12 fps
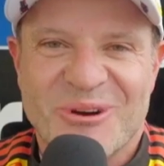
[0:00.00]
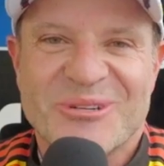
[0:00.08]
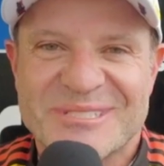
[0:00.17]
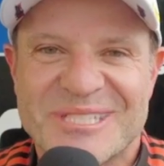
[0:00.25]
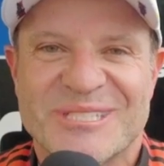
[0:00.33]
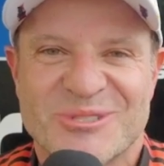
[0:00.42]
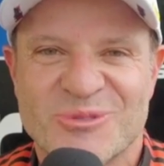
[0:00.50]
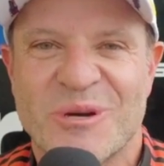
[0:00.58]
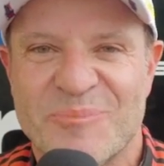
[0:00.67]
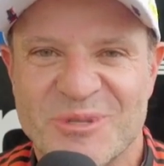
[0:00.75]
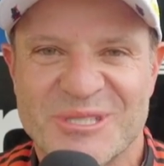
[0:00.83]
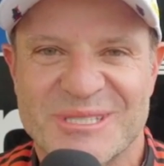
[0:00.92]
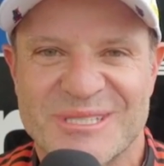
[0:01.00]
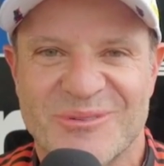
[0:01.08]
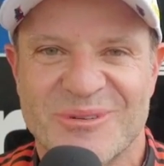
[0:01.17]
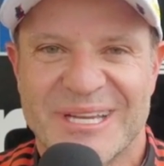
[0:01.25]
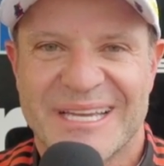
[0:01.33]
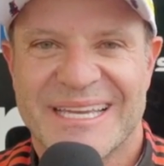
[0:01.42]
qual que seja a sua
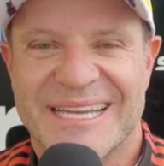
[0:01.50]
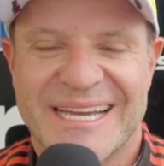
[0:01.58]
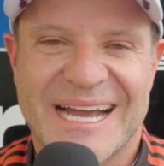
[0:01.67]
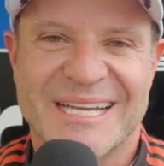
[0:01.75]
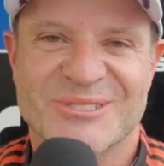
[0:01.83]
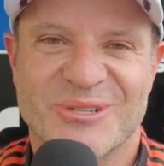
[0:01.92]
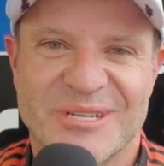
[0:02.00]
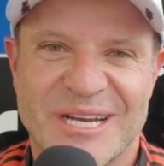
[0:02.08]
posição em casa ou